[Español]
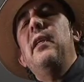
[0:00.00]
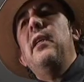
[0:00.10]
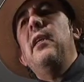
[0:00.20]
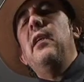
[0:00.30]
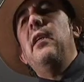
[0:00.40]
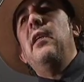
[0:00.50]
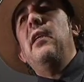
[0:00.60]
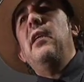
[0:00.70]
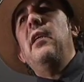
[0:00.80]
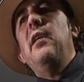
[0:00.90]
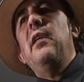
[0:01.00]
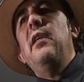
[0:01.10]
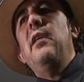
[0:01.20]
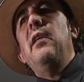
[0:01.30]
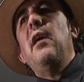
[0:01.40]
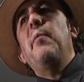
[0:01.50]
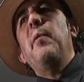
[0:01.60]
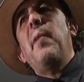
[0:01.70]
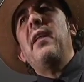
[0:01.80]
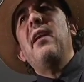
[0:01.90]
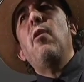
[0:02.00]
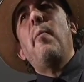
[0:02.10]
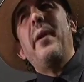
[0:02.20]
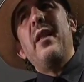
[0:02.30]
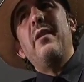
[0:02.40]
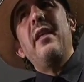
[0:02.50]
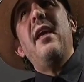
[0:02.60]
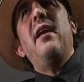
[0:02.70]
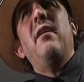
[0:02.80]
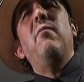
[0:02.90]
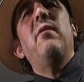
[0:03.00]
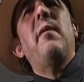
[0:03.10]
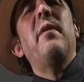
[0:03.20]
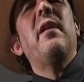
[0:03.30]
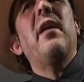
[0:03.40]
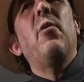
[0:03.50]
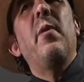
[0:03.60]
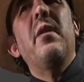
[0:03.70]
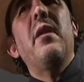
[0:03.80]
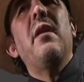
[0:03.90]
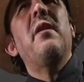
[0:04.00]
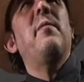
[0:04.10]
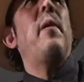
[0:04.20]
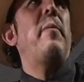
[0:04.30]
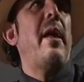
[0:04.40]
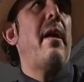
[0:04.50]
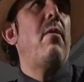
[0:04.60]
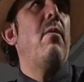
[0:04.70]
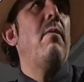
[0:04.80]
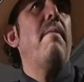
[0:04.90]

Y, y a mi padre lo aprecié una vez que comencé a hacerme viejo.